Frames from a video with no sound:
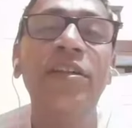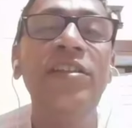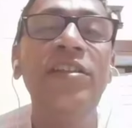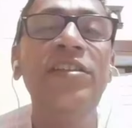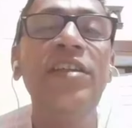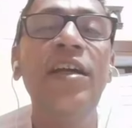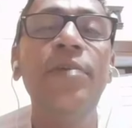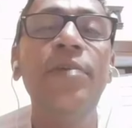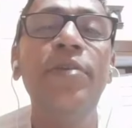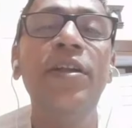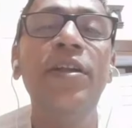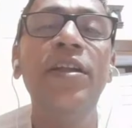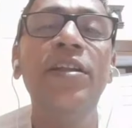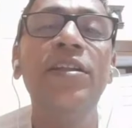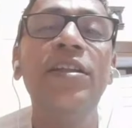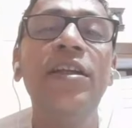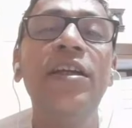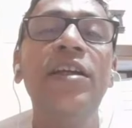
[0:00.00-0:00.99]

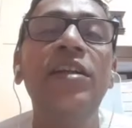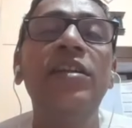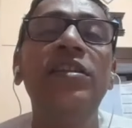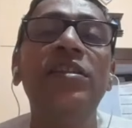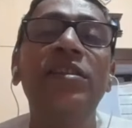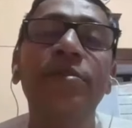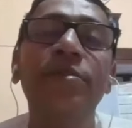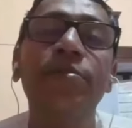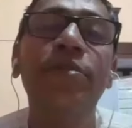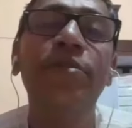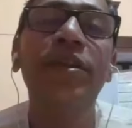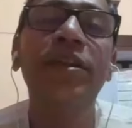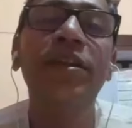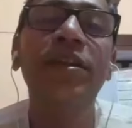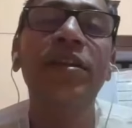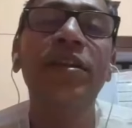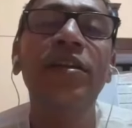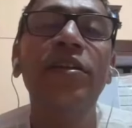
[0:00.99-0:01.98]
ডিসাইপেলের থেকে
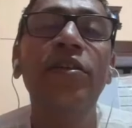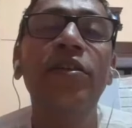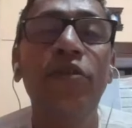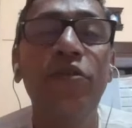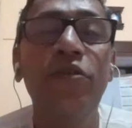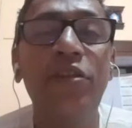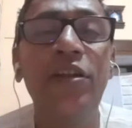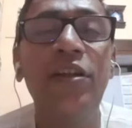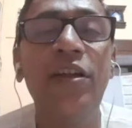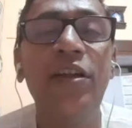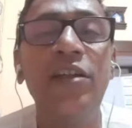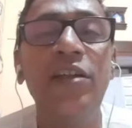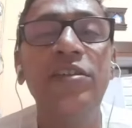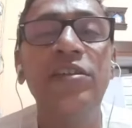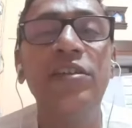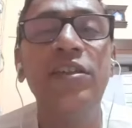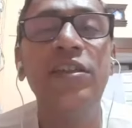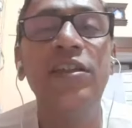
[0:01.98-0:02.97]
ডিসিপ্লিন কথাটা
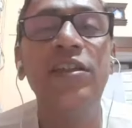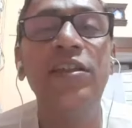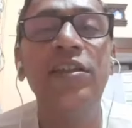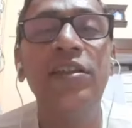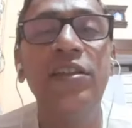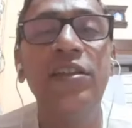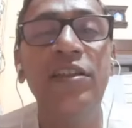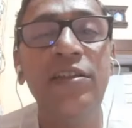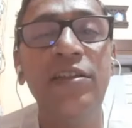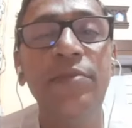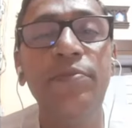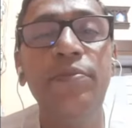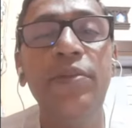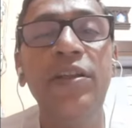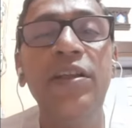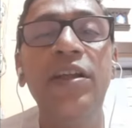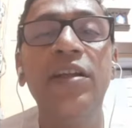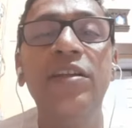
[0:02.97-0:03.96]

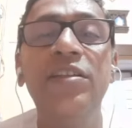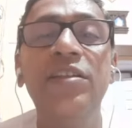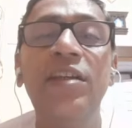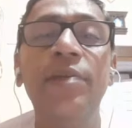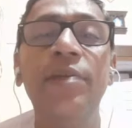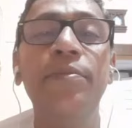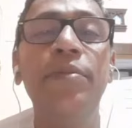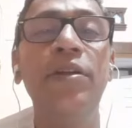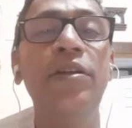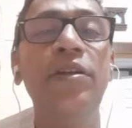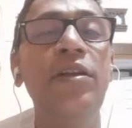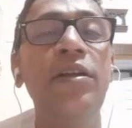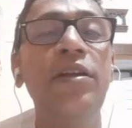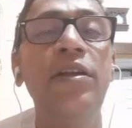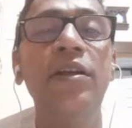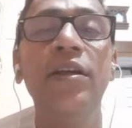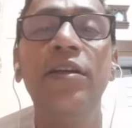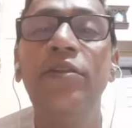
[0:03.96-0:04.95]
ডিসিপ্লিন আর ডিসাইপল
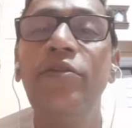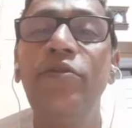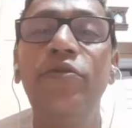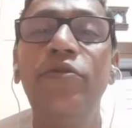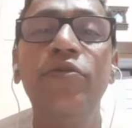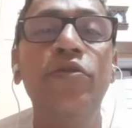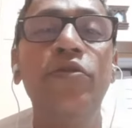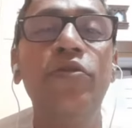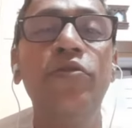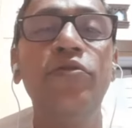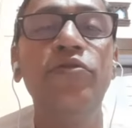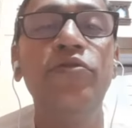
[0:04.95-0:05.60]
দুটো